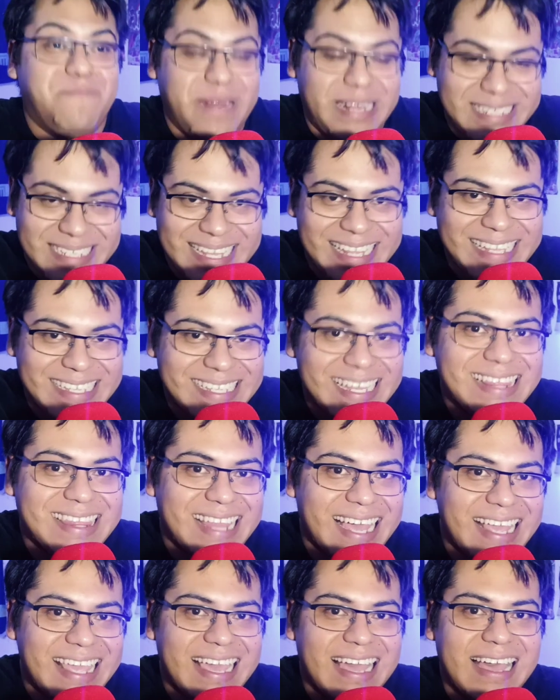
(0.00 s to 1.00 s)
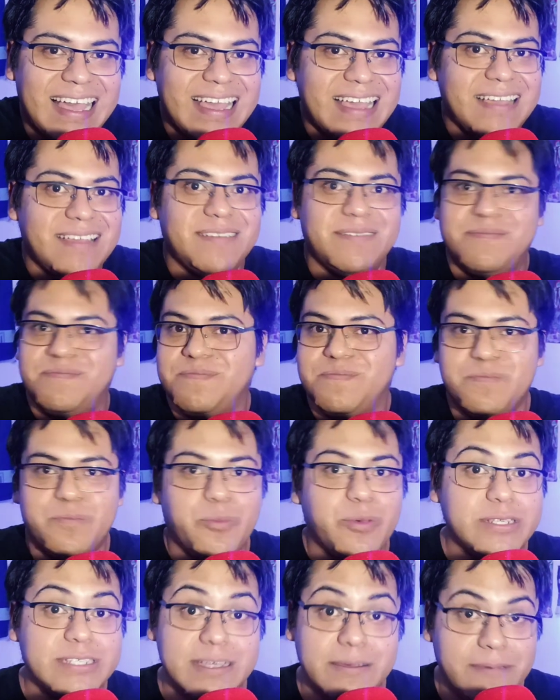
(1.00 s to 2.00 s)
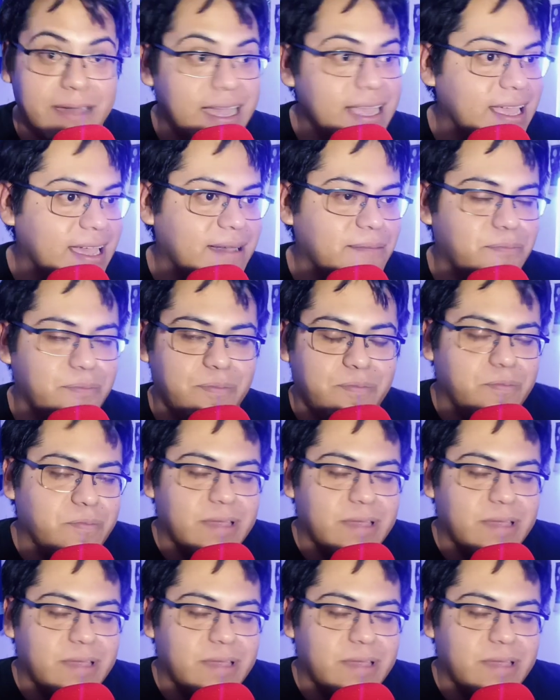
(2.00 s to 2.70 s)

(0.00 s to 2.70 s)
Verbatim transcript: empresa de esa talla pues se vaya.